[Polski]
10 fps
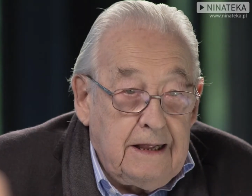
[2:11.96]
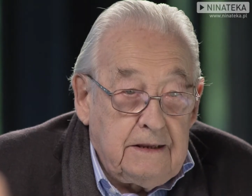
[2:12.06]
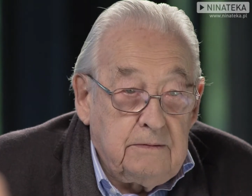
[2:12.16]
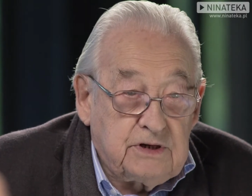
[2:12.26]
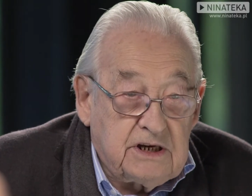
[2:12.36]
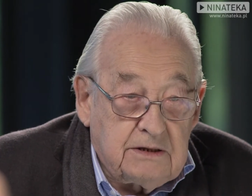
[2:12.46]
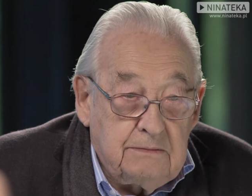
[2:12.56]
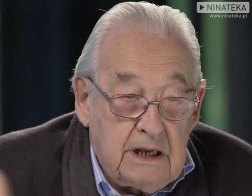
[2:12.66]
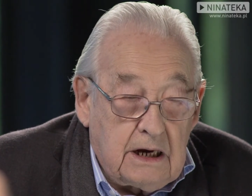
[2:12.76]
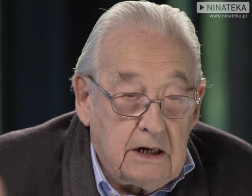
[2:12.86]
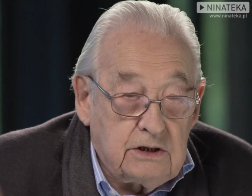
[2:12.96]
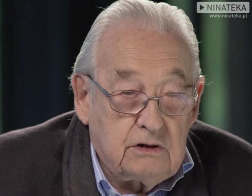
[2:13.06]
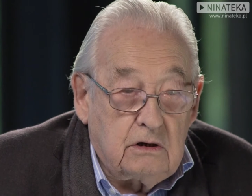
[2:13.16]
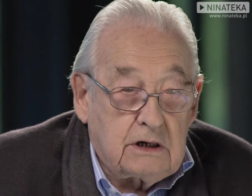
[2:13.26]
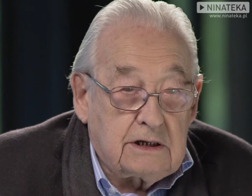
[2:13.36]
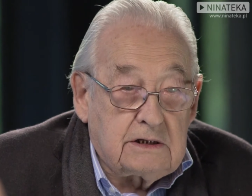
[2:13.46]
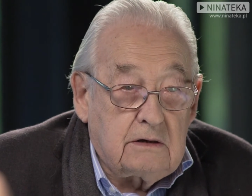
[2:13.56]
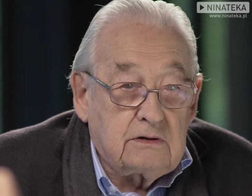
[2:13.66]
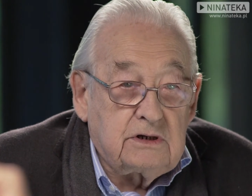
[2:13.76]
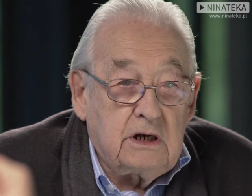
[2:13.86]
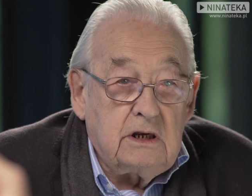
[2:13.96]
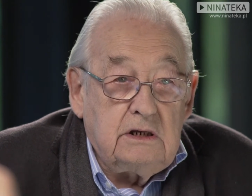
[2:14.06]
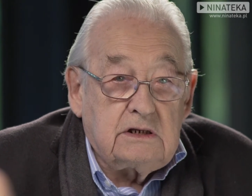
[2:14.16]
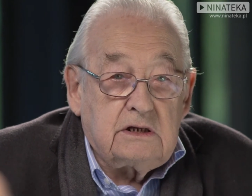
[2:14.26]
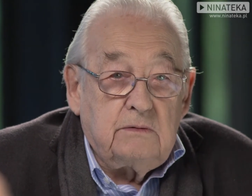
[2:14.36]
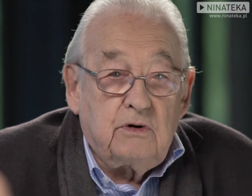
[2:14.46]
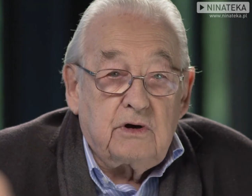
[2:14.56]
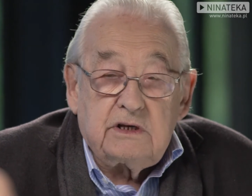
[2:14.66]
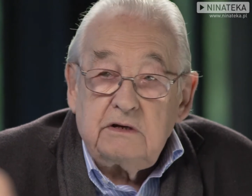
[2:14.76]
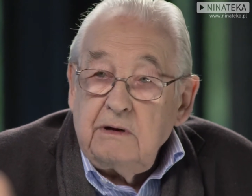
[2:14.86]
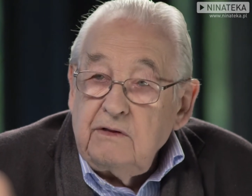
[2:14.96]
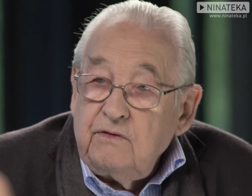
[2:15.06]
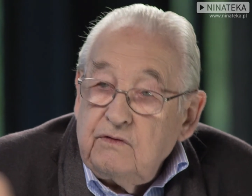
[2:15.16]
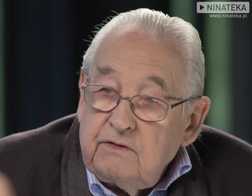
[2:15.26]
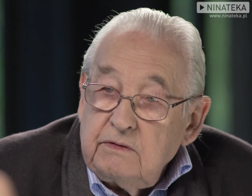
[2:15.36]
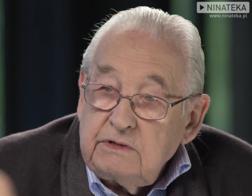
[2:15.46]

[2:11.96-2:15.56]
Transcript: Tymczasem nagle się okazało, że ja nic nie mogę załatwić w tym